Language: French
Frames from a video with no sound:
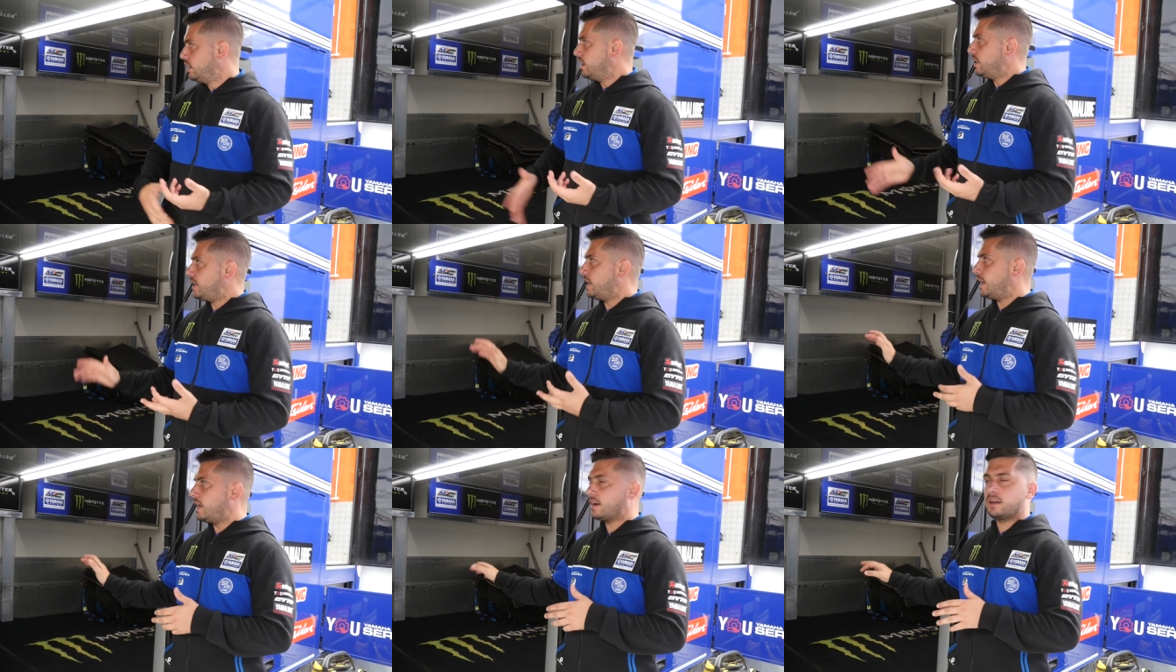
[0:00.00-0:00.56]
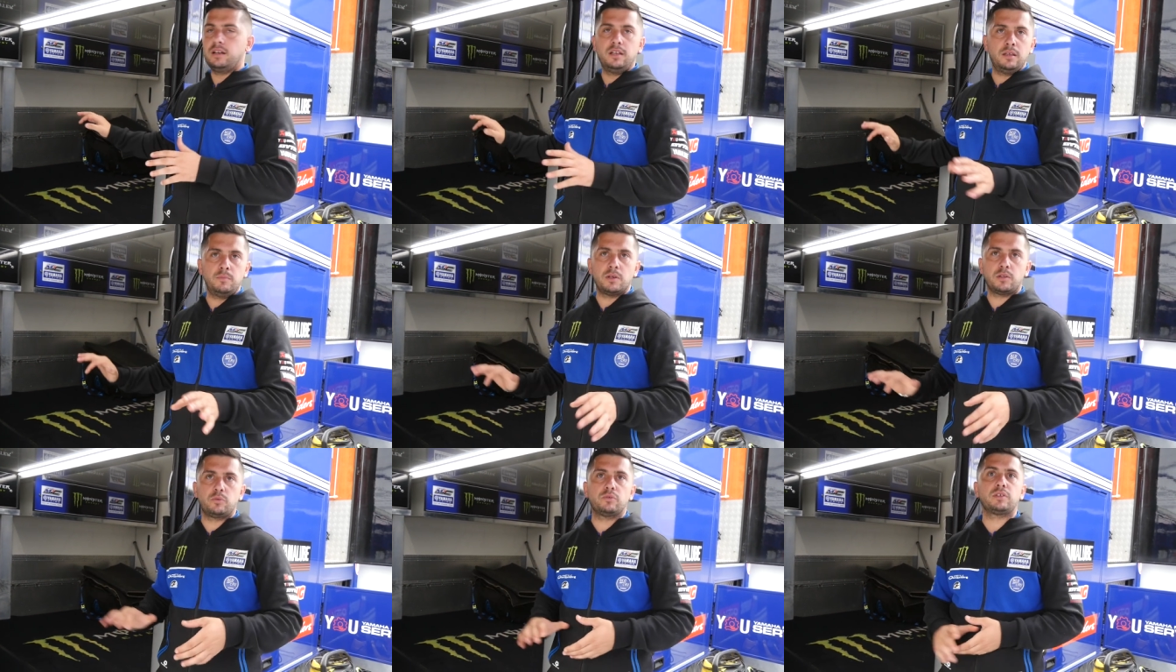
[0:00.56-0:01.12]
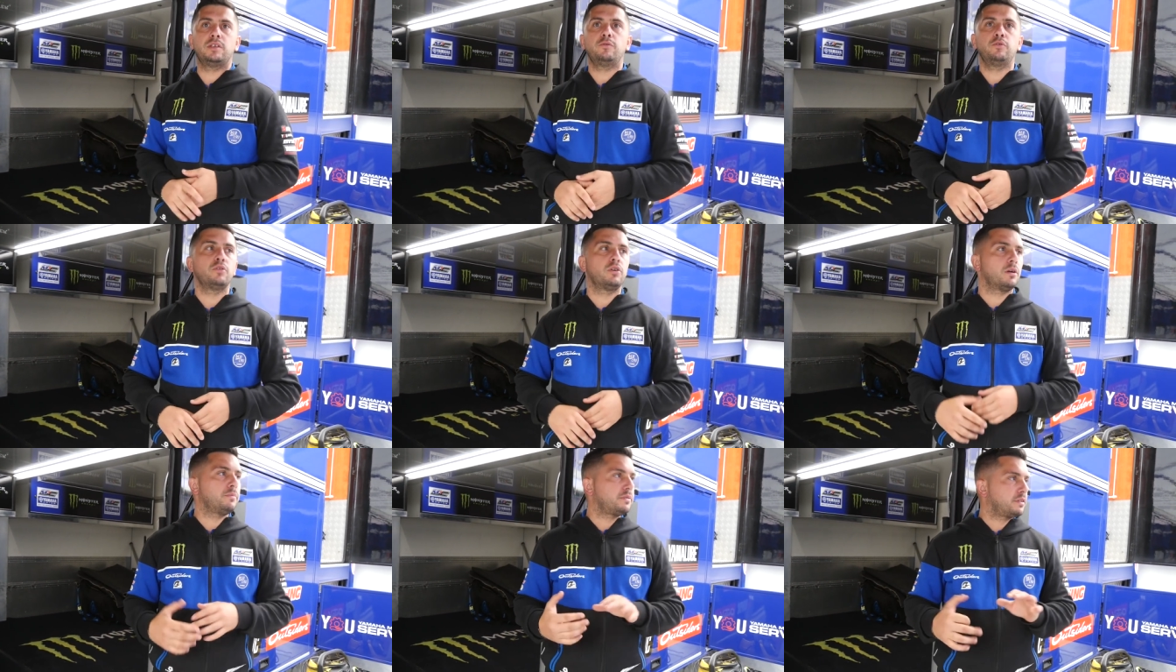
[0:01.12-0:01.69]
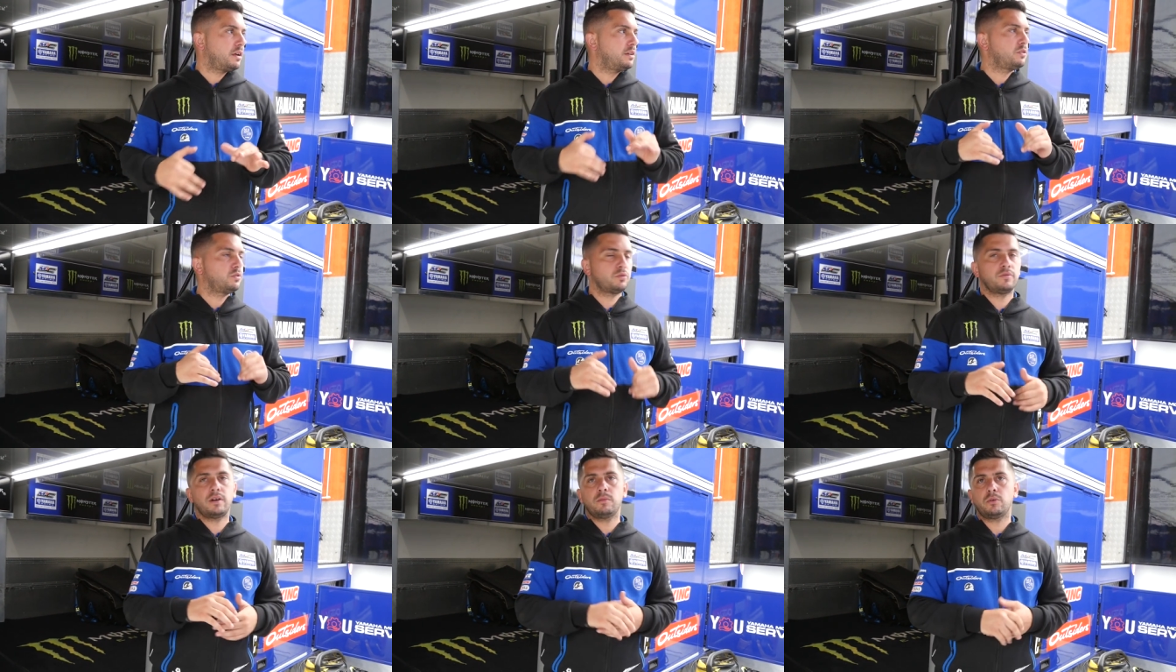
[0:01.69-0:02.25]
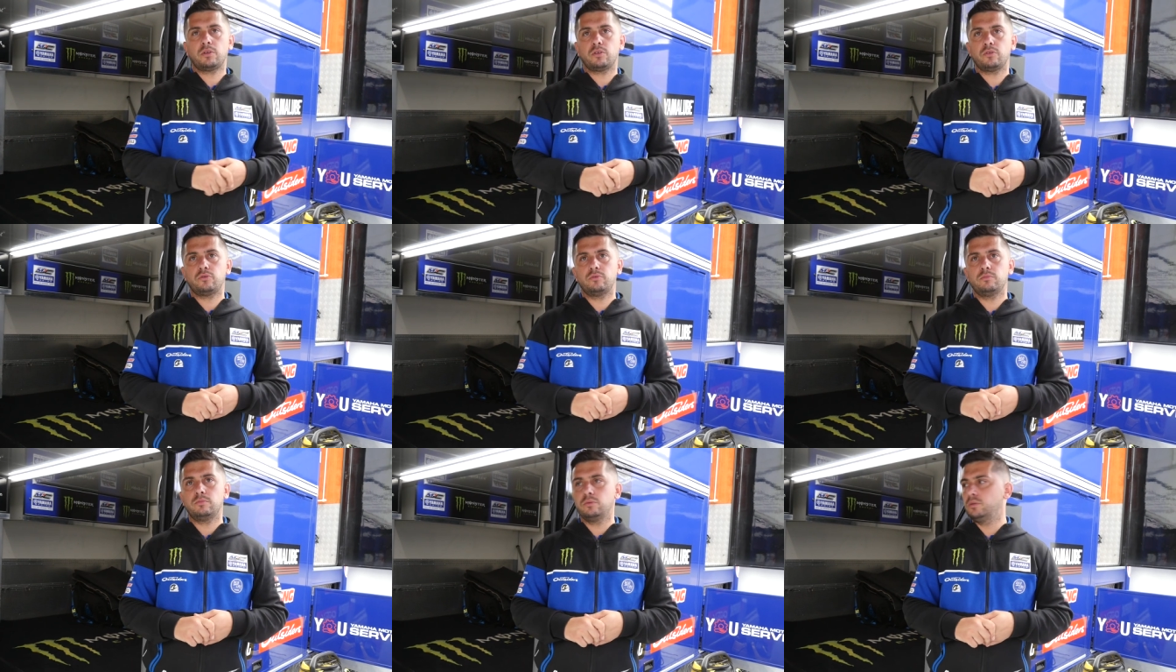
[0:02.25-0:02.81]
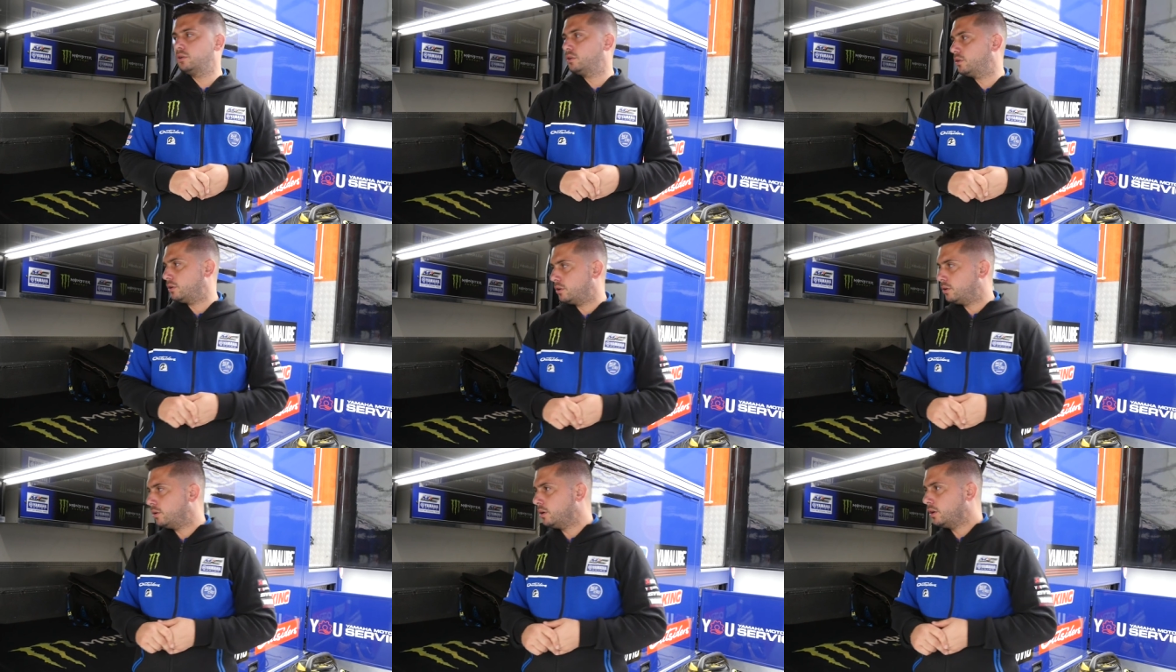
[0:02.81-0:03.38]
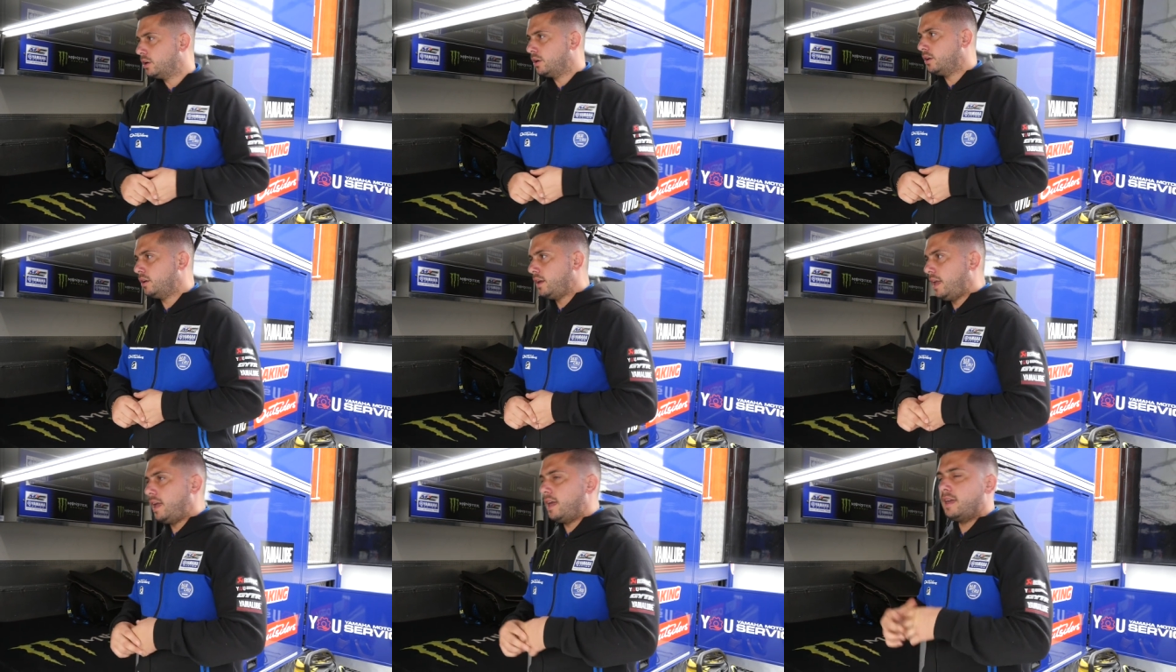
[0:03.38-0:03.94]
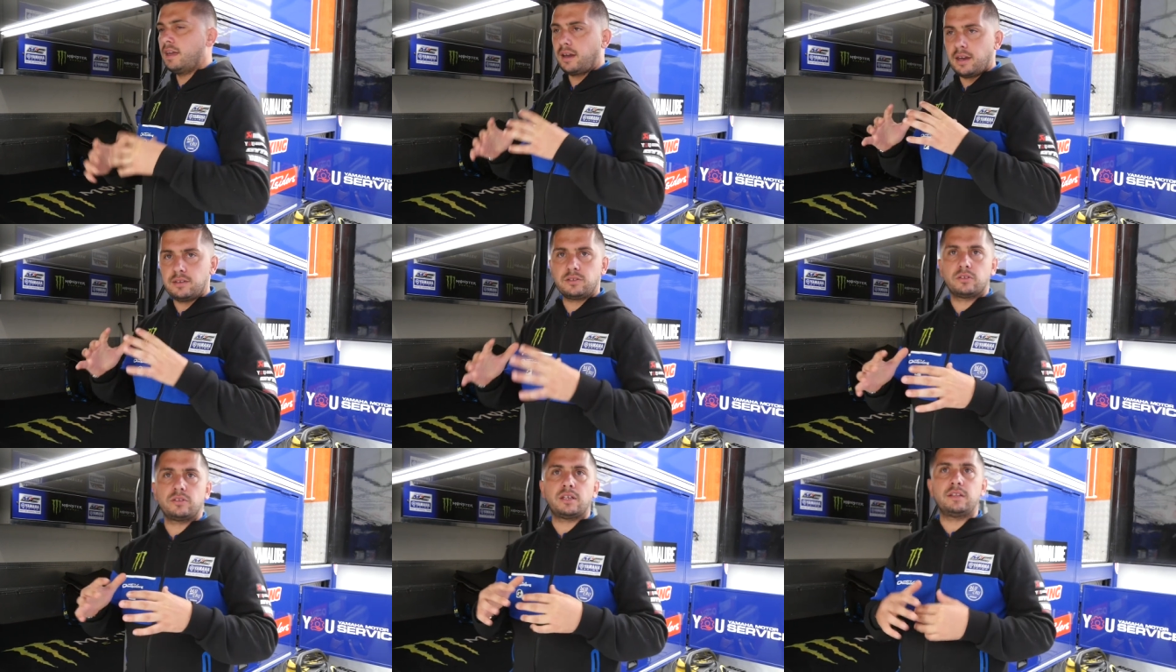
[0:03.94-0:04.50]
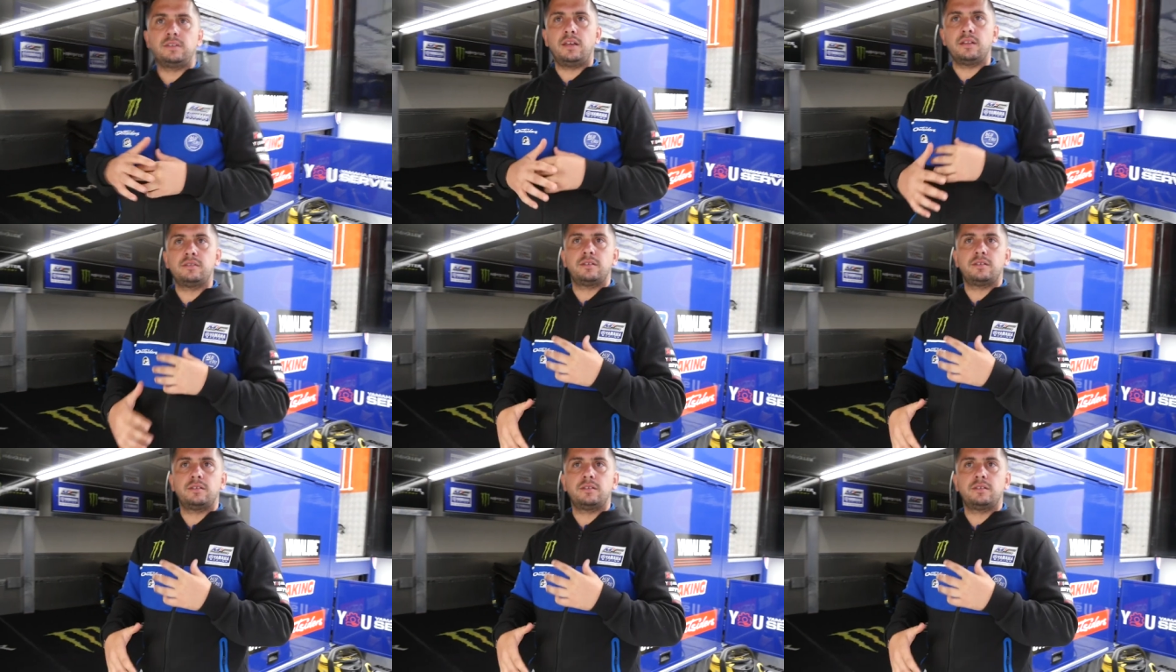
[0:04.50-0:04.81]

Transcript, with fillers: Il y a la clim et tout ce qu'il faut, comme ça ils sont vraiment dans une bulle et ils restent en interne.